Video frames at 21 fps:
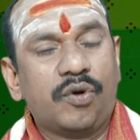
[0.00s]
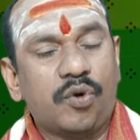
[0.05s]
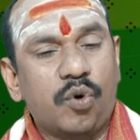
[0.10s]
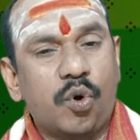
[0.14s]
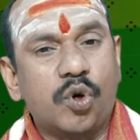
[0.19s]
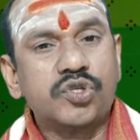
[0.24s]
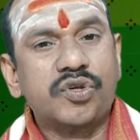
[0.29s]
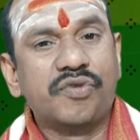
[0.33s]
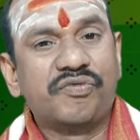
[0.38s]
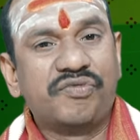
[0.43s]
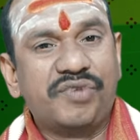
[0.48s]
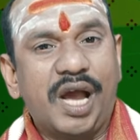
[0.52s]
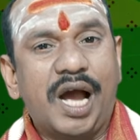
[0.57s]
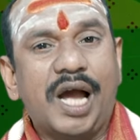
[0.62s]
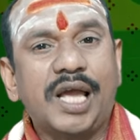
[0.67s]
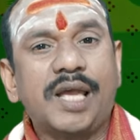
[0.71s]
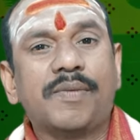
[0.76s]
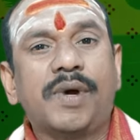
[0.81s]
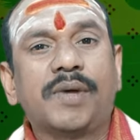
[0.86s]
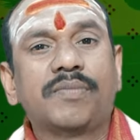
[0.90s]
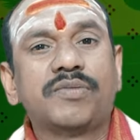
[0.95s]
రోజు
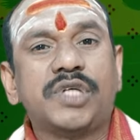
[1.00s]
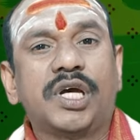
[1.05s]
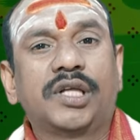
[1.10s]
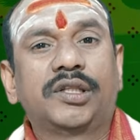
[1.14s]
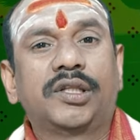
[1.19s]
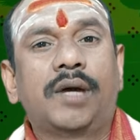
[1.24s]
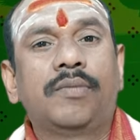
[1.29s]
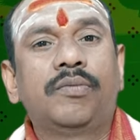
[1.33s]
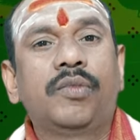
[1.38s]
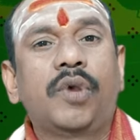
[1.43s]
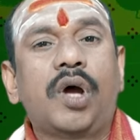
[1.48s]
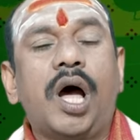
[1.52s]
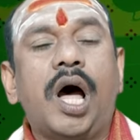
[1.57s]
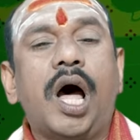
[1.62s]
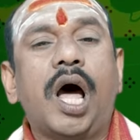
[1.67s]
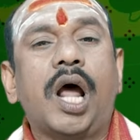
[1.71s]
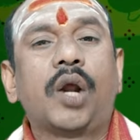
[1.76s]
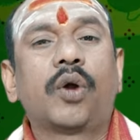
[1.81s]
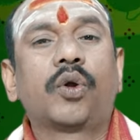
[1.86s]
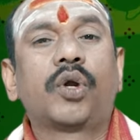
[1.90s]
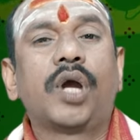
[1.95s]
వ్యాయామం చేద్దాం
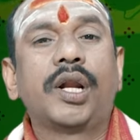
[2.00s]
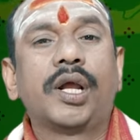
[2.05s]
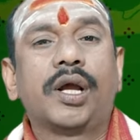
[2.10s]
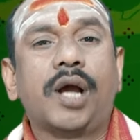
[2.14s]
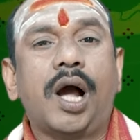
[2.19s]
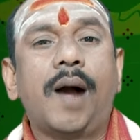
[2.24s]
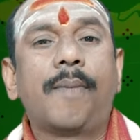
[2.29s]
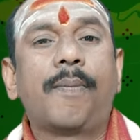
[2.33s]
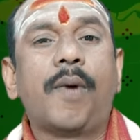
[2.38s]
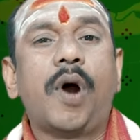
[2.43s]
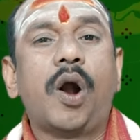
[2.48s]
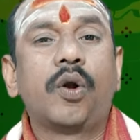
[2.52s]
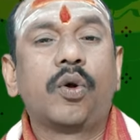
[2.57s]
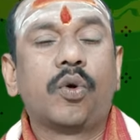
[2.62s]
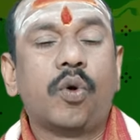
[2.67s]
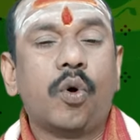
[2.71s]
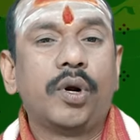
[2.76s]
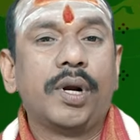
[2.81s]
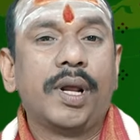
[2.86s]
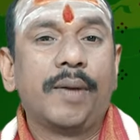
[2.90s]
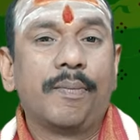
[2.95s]
ఆరోగ్యాన్ని
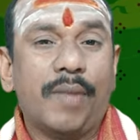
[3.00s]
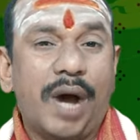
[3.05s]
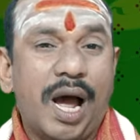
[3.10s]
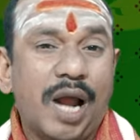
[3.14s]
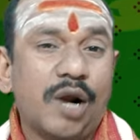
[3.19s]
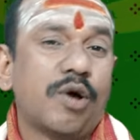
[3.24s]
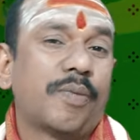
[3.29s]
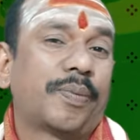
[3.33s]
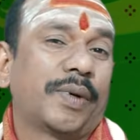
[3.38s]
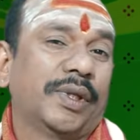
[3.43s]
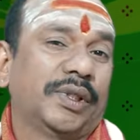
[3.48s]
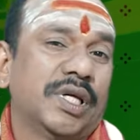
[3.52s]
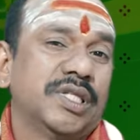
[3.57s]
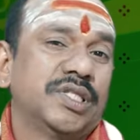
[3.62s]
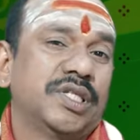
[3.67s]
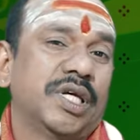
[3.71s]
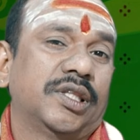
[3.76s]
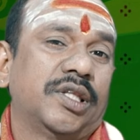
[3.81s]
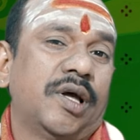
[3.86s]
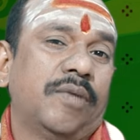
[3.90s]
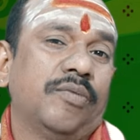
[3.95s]
కాపాడుకునే మానవ ప్రయత్నం
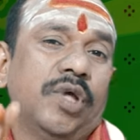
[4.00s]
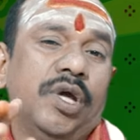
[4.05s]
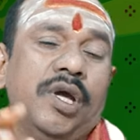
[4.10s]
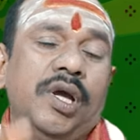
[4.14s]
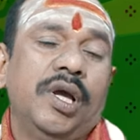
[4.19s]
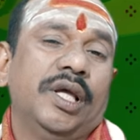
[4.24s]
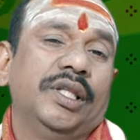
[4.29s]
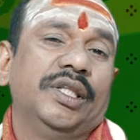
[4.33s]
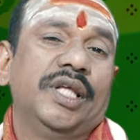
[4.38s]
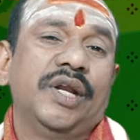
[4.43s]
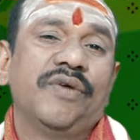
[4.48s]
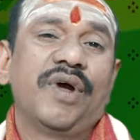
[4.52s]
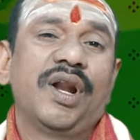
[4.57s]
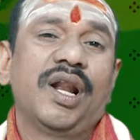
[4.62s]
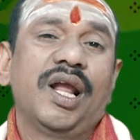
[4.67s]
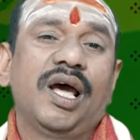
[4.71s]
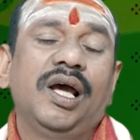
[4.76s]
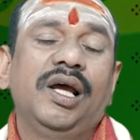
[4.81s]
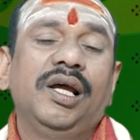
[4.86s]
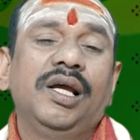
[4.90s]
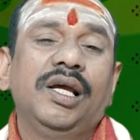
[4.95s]
చేద్దాం
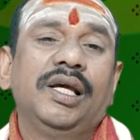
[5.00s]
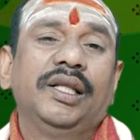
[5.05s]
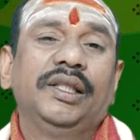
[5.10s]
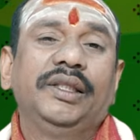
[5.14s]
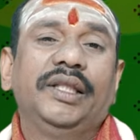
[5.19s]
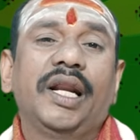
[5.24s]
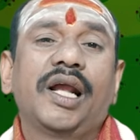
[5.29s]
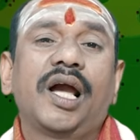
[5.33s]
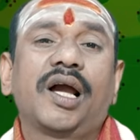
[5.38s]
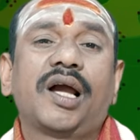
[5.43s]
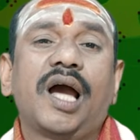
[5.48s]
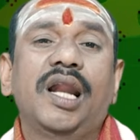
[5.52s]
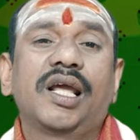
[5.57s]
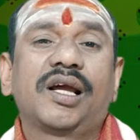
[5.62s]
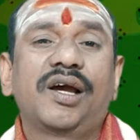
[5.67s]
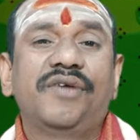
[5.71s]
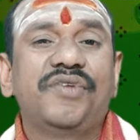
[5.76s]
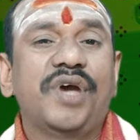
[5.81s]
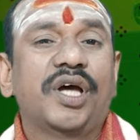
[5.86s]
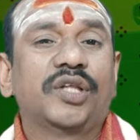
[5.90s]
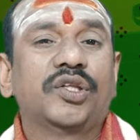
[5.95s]
దీనివల్ల
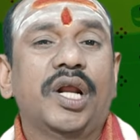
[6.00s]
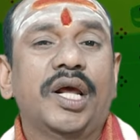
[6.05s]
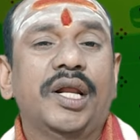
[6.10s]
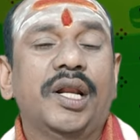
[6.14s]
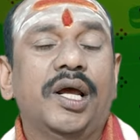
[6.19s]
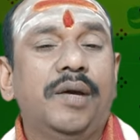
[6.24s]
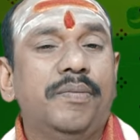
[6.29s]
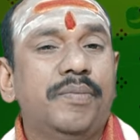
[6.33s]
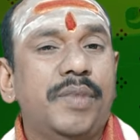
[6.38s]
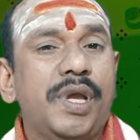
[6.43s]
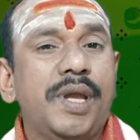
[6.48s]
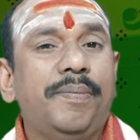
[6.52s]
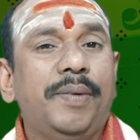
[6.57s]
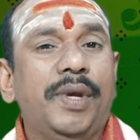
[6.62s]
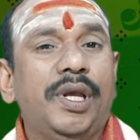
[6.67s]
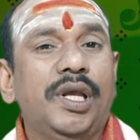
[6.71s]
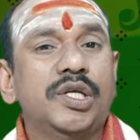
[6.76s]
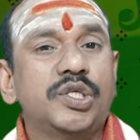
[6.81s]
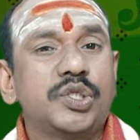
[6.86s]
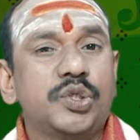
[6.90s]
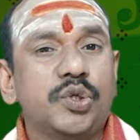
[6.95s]
దీర్ఘకాలిక వ్యాధులైన
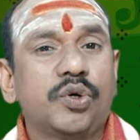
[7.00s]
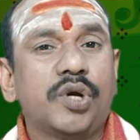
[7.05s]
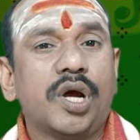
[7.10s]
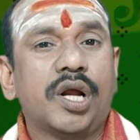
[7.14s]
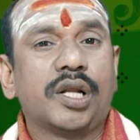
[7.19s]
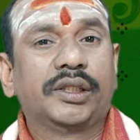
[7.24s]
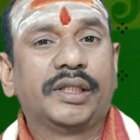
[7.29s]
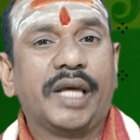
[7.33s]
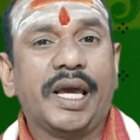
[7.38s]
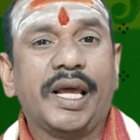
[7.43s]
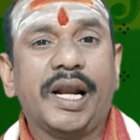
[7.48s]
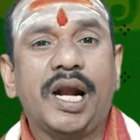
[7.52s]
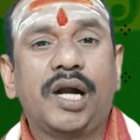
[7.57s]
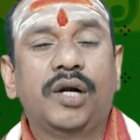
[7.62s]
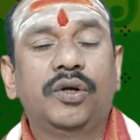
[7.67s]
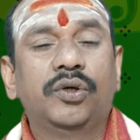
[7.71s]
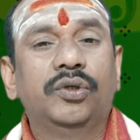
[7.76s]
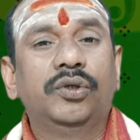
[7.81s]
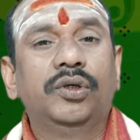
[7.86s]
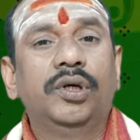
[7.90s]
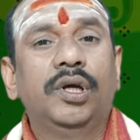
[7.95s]
బీపీ షుగర్
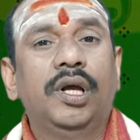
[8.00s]
థైరాయిడ్